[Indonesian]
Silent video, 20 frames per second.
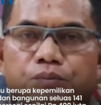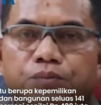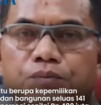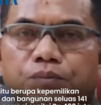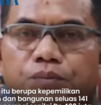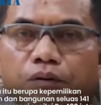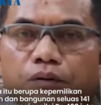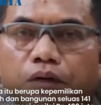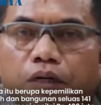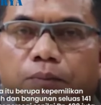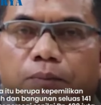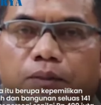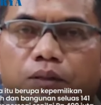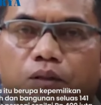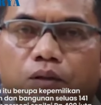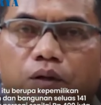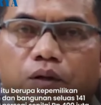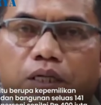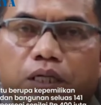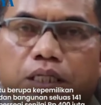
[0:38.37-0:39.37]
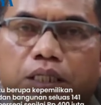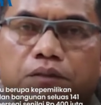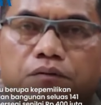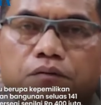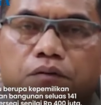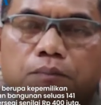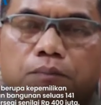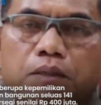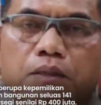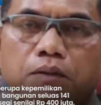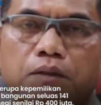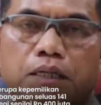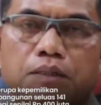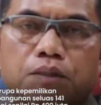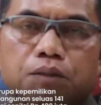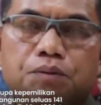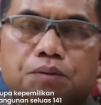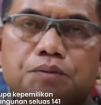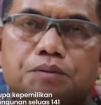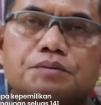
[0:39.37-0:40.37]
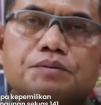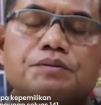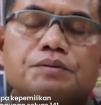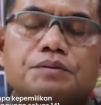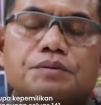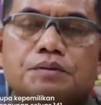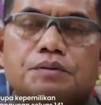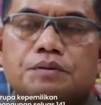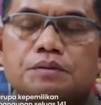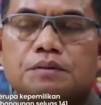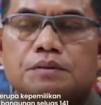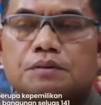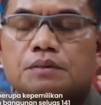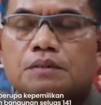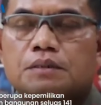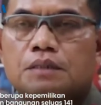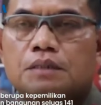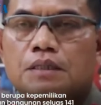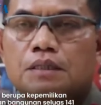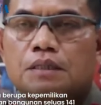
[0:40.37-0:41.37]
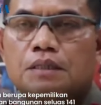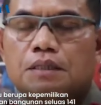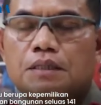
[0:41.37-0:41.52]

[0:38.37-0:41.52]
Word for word: meter persegi senilai 400 juta rupiah.